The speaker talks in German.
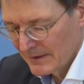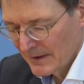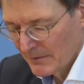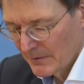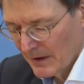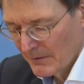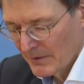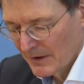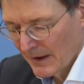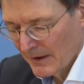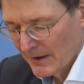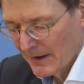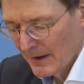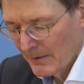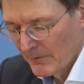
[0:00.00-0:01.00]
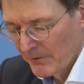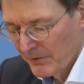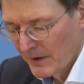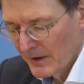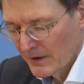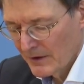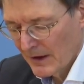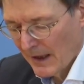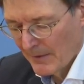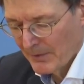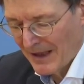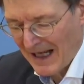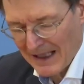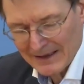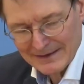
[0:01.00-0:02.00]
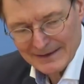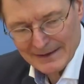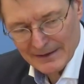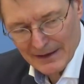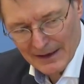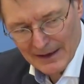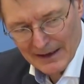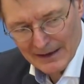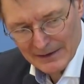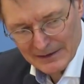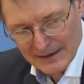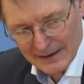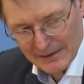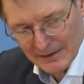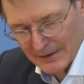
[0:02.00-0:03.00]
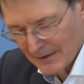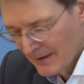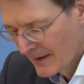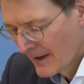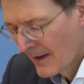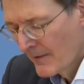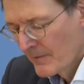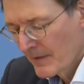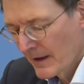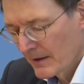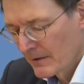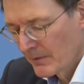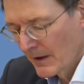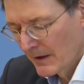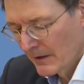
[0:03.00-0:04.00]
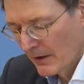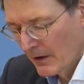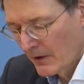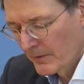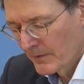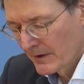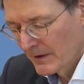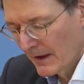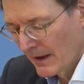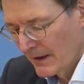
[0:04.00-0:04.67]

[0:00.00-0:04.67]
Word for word: den man mit einer Impfpflicht ab 18 erreicht hätte, hätte man auch mit